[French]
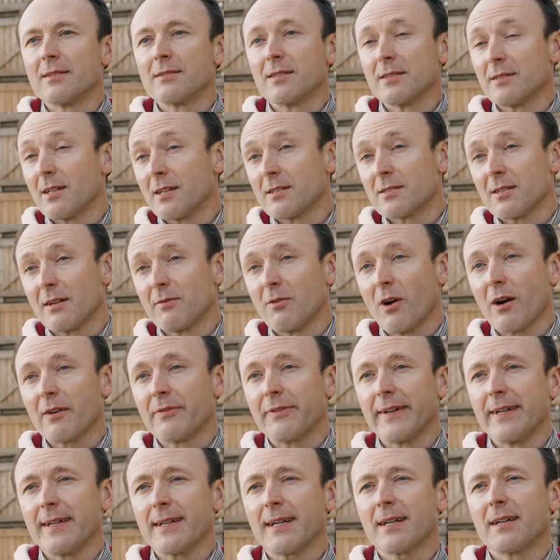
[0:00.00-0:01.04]
C'est un
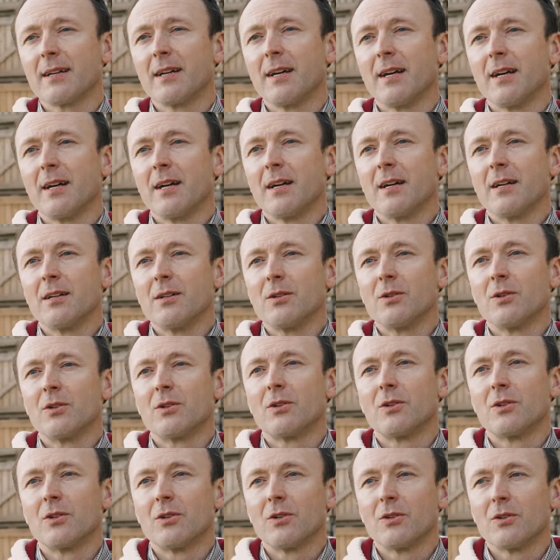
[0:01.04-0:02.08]
savoir-faire,
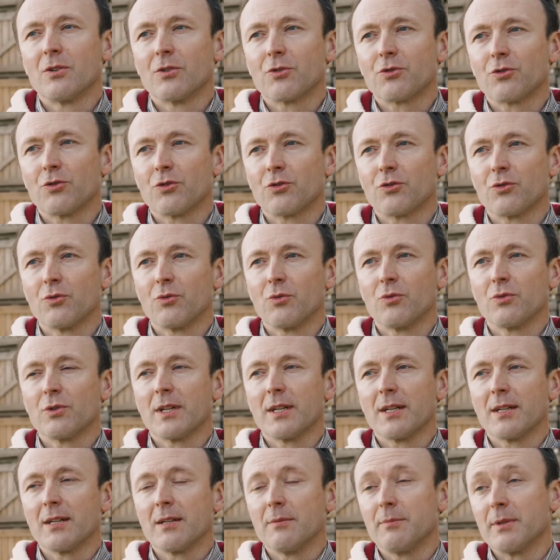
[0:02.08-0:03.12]
ben, c'est
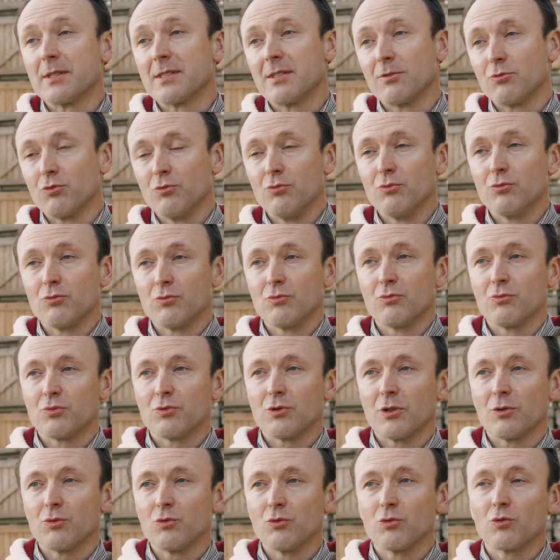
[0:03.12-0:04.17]
ce
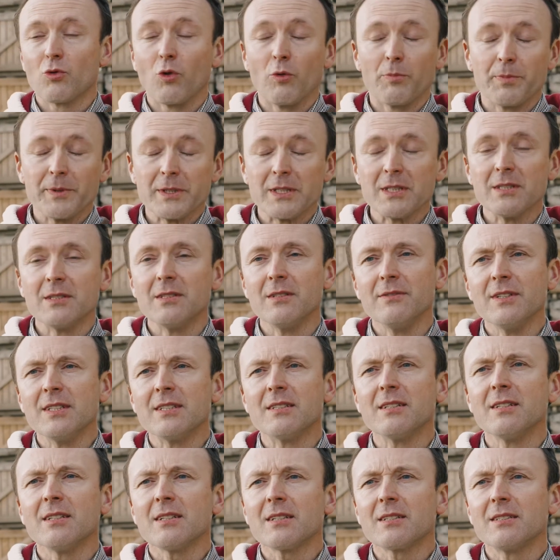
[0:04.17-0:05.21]
une,
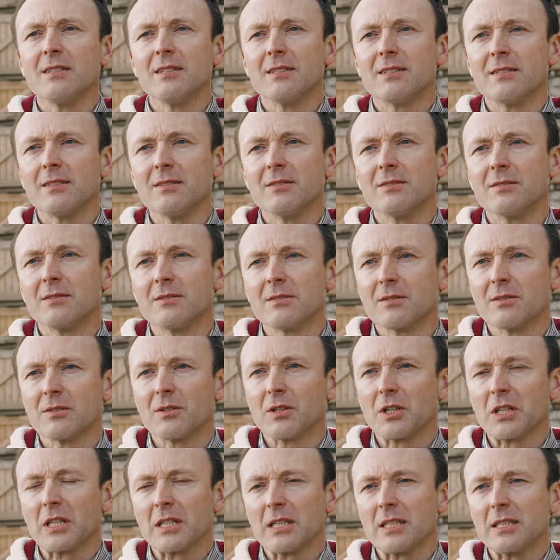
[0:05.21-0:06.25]
compétitivité qui
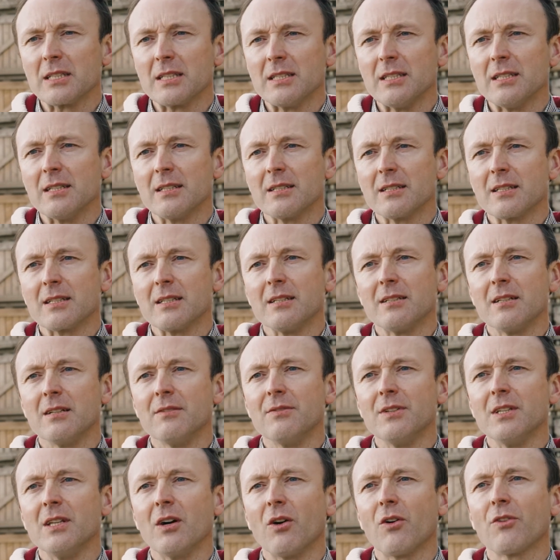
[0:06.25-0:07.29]
est, qui est
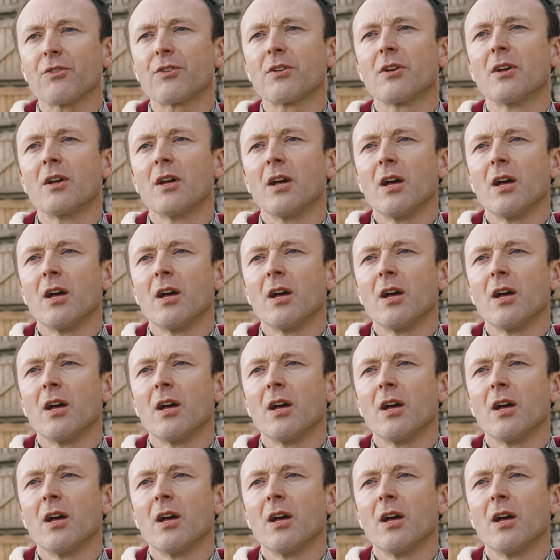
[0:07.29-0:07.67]
évidente.